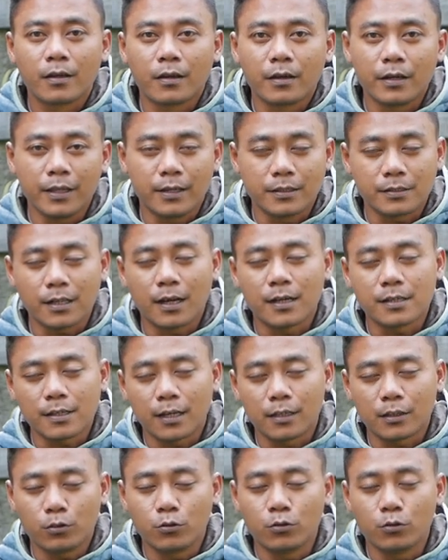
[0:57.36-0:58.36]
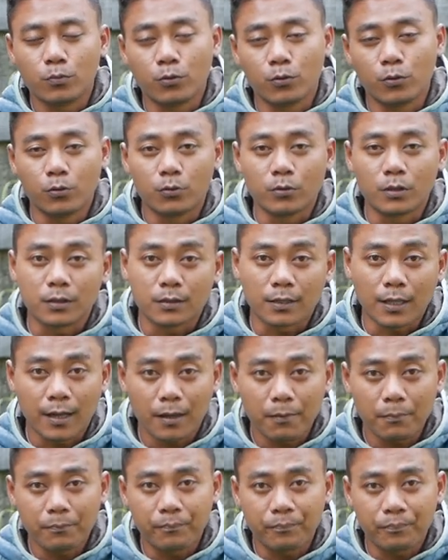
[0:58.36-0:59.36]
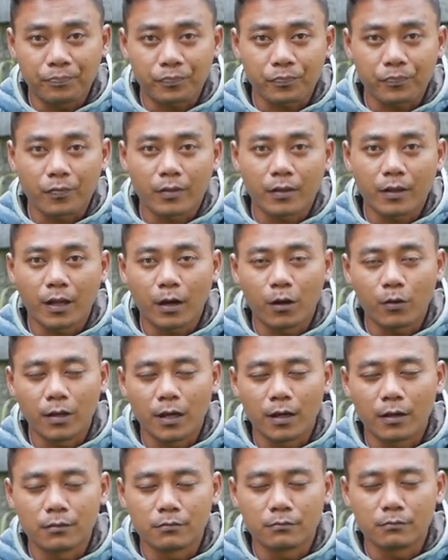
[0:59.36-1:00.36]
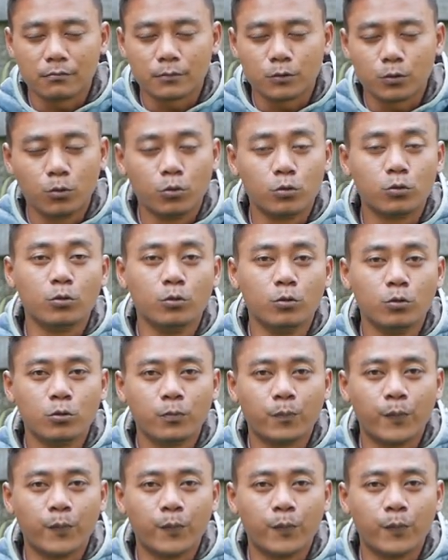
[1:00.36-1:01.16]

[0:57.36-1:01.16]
ini yang salah satu burung getap kalau yang dulu-dulu